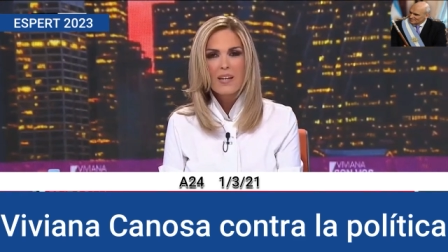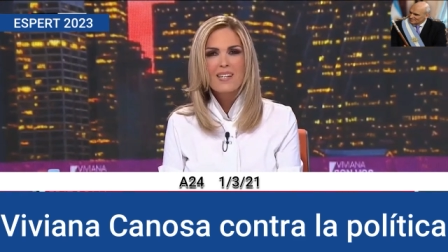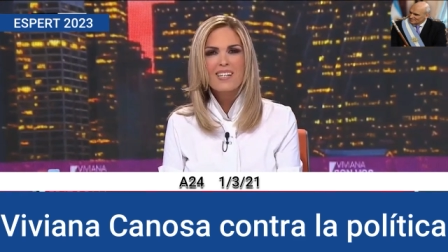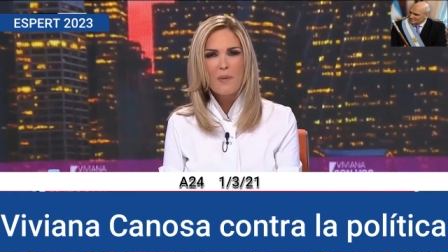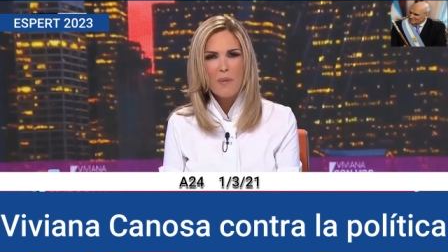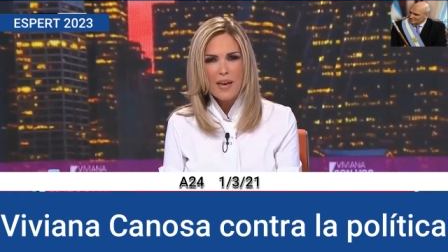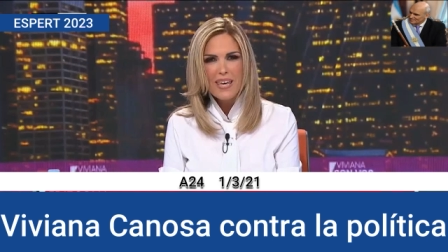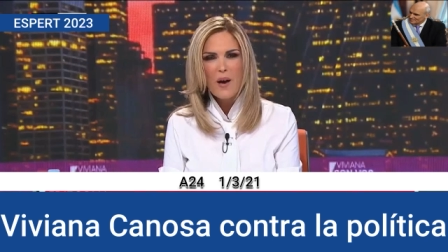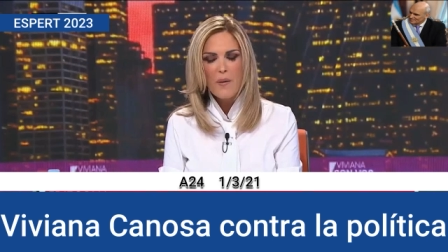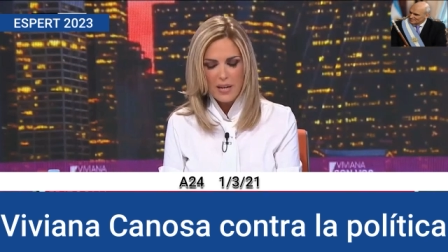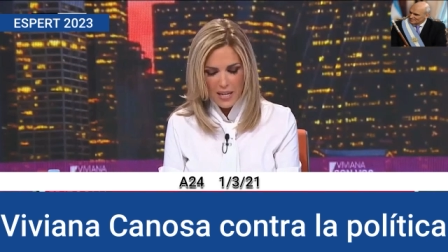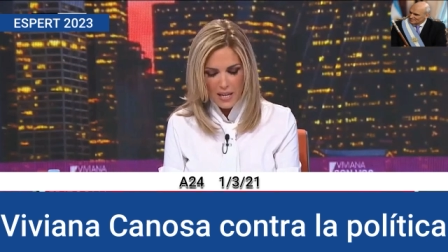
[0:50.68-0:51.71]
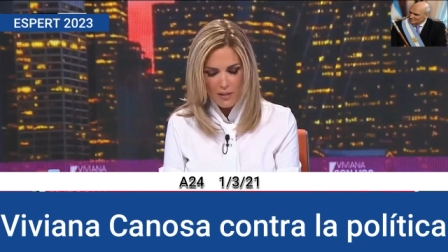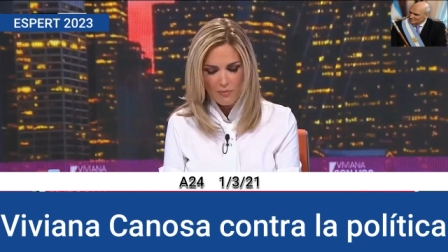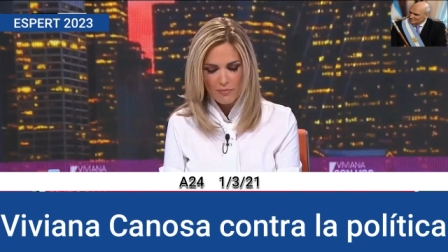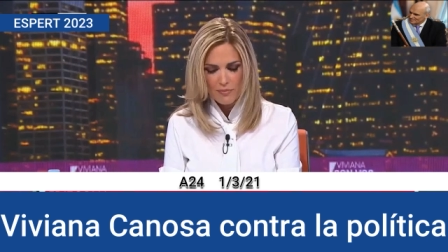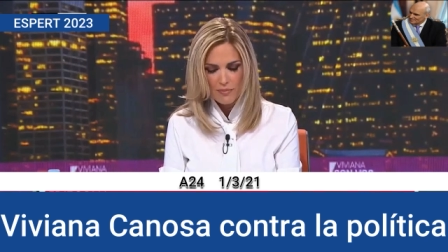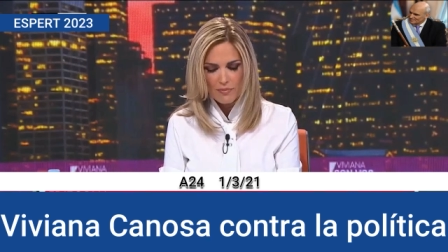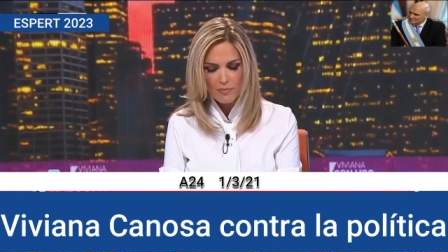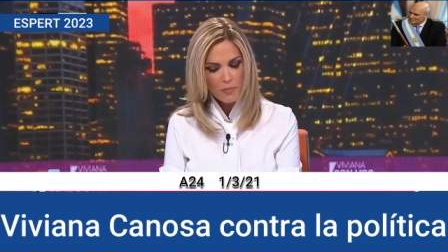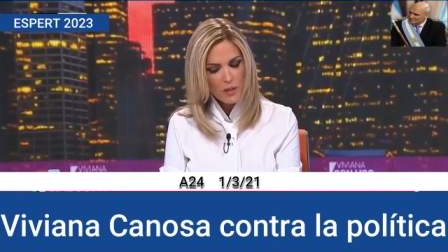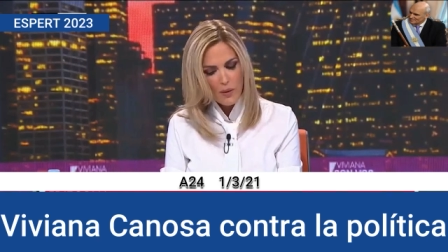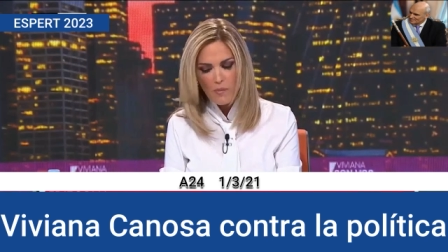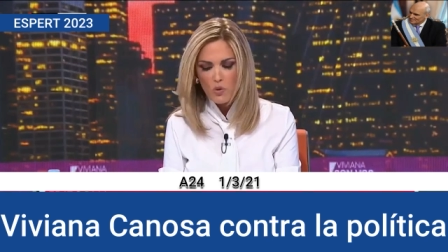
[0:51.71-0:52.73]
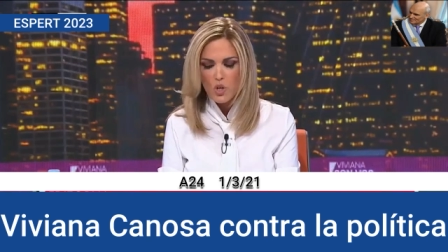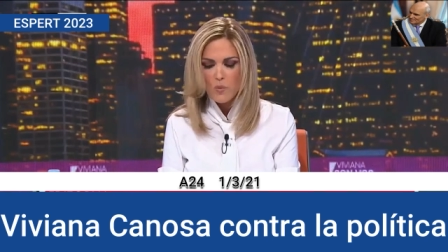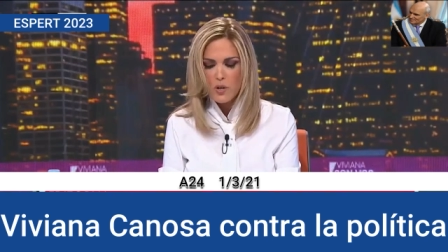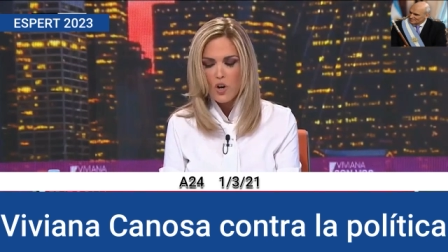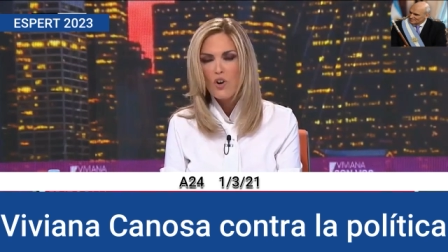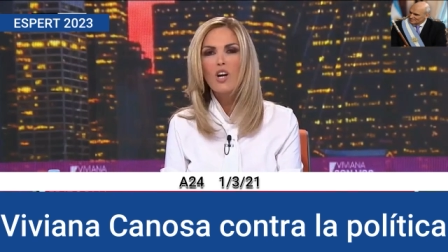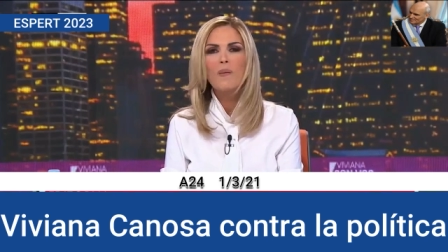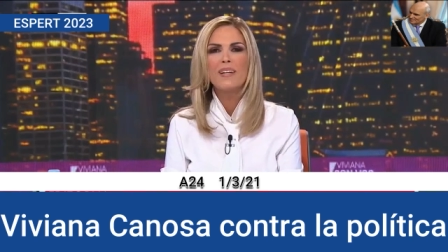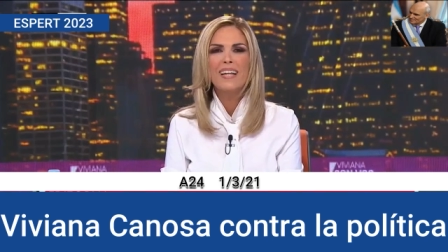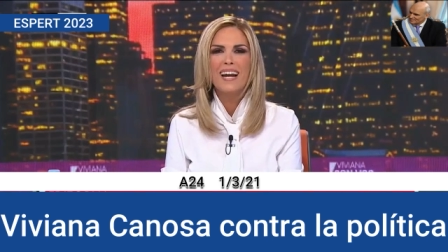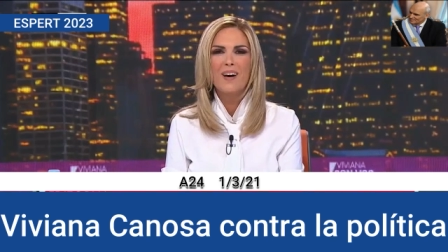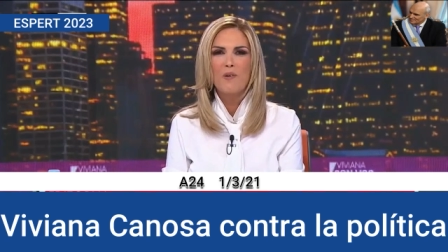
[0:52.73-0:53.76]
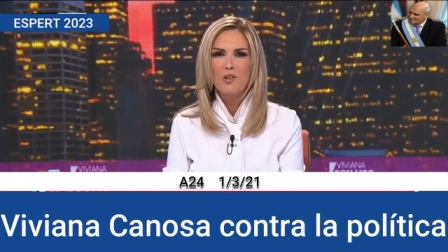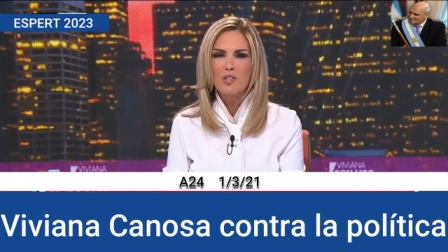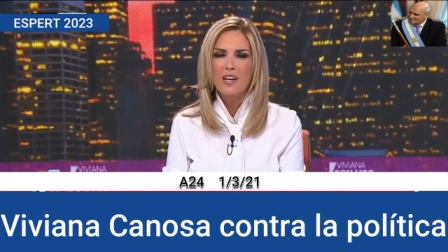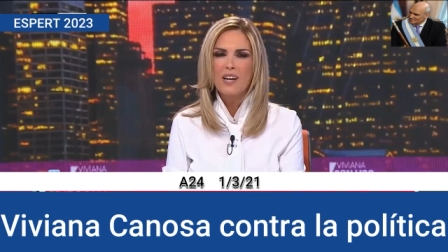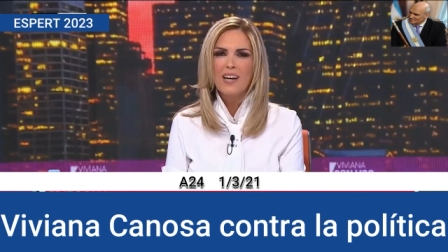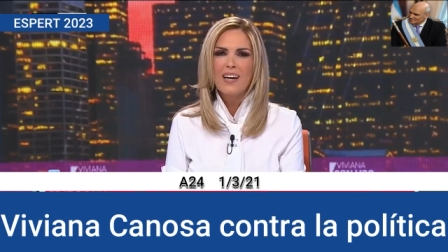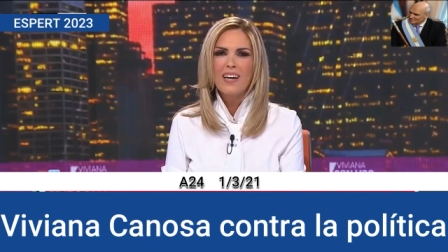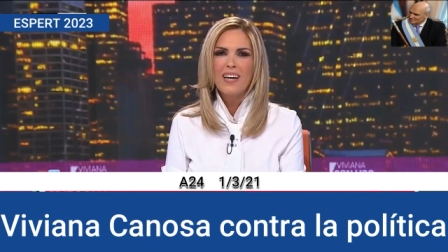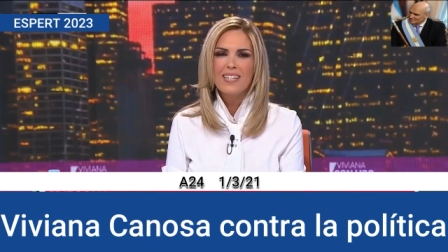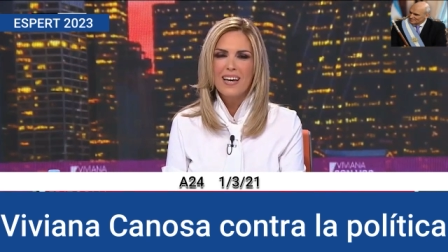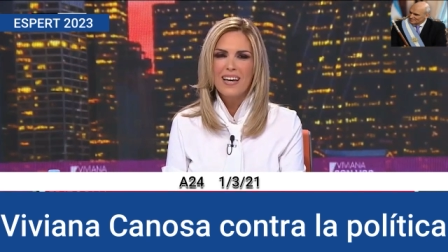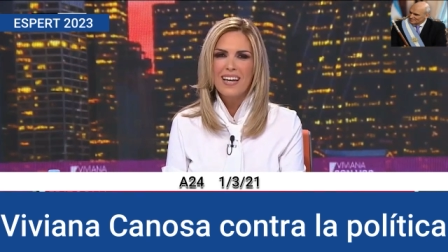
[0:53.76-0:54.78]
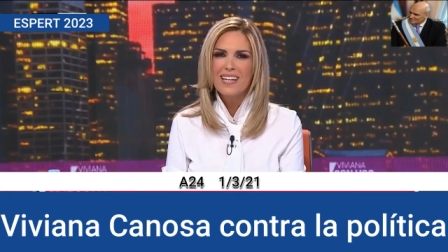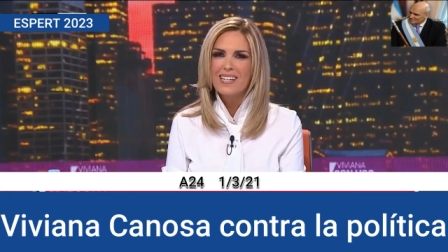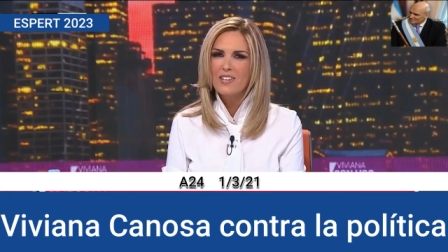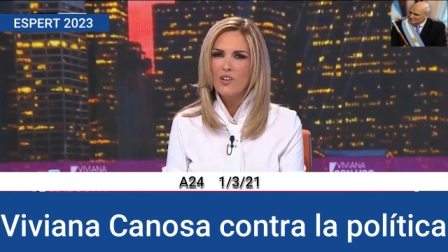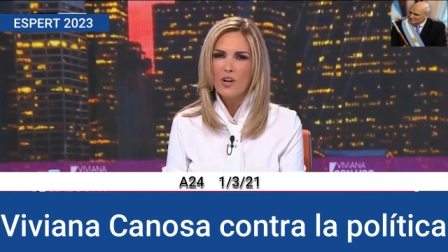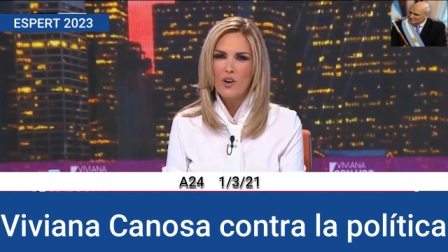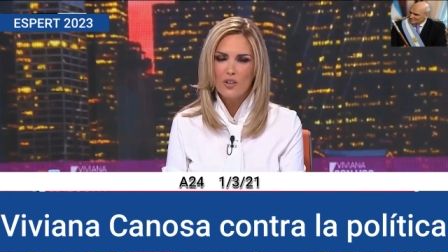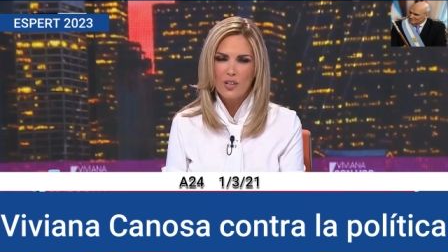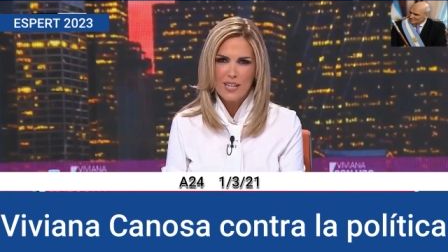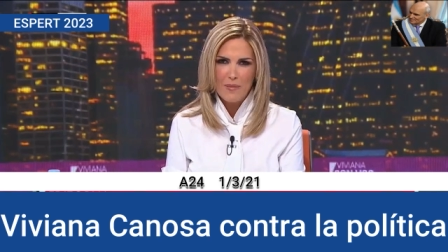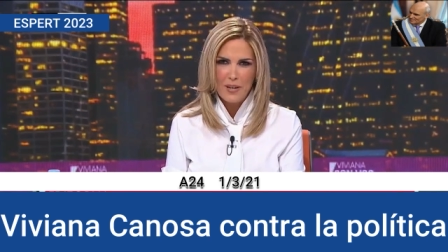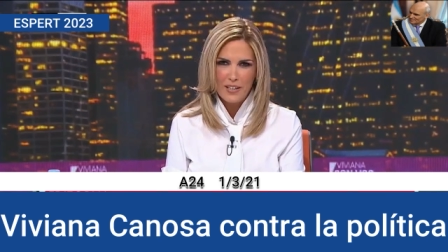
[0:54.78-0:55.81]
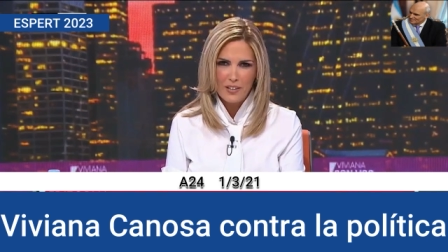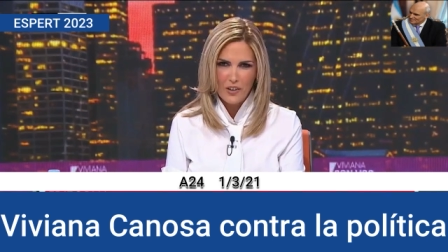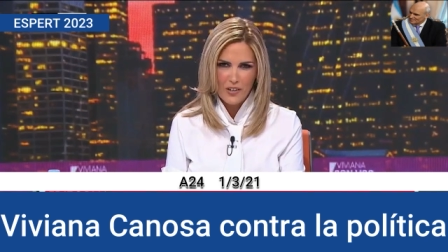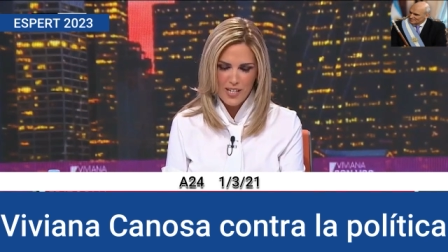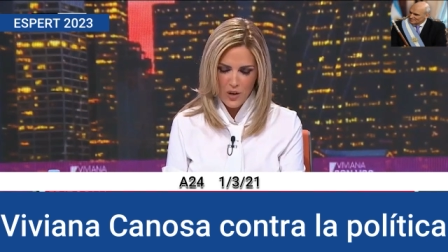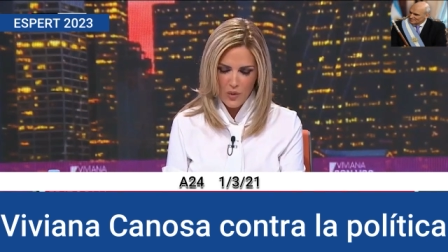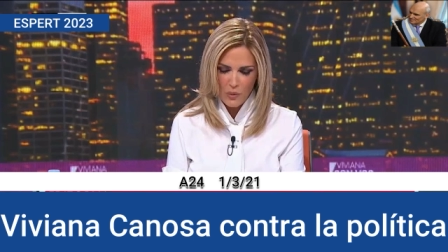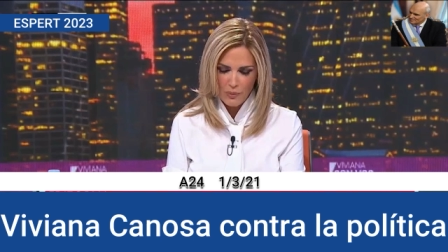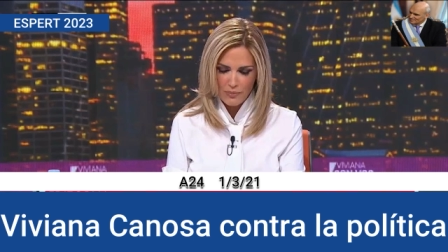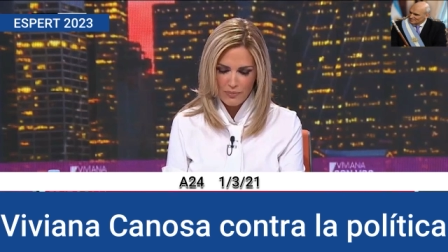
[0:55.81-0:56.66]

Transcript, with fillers: Se veía venir, pero era mucho mejor no levantar la voz y seguir haciéndole notas al ministro de Salud.